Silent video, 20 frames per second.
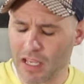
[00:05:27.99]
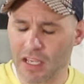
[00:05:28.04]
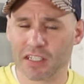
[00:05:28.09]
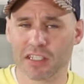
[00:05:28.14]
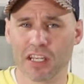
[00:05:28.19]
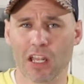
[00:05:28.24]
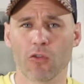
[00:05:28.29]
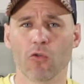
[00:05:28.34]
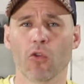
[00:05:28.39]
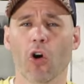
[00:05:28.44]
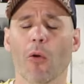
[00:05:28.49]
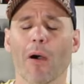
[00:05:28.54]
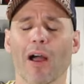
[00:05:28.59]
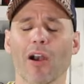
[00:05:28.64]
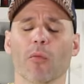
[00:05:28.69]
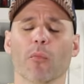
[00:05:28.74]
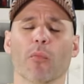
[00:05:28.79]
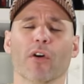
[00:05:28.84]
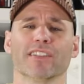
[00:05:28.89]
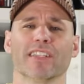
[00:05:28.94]
ser un
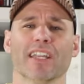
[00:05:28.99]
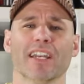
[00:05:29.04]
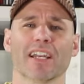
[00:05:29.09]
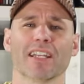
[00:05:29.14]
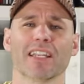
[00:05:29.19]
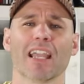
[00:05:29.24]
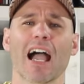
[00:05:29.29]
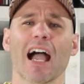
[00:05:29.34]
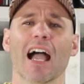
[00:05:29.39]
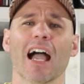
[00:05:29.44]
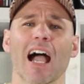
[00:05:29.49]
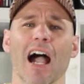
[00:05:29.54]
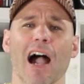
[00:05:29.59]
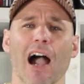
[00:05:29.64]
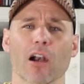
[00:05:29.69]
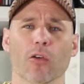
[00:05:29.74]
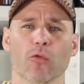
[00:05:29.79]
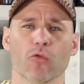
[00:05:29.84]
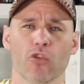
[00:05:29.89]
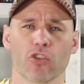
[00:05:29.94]
óvalo puede tener ya
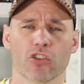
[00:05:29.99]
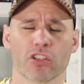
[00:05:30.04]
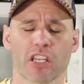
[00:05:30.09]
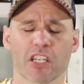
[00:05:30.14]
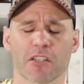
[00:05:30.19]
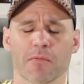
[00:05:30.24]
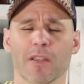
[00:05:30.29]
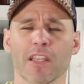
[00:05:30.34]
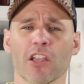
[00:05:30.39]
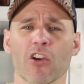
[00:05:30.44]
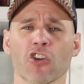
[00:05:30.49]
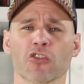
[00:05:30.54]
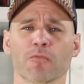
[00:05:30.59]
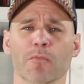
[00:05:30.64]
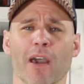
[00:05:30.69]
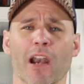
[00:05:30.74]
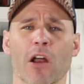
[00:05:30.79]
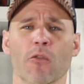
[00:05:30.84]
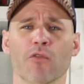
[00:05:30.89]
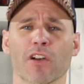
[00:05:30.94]
algunos desvíos
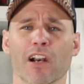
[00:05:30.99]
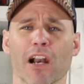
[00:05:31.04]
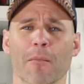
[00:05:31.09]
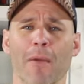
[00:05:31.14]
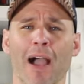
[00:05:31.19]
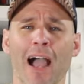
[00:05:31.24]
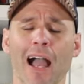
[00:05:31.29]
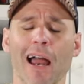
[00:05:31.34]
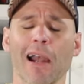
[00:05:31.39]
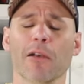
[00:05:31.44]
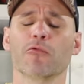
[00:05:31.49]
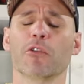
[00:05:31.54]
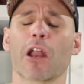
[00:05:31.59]
para un ramal,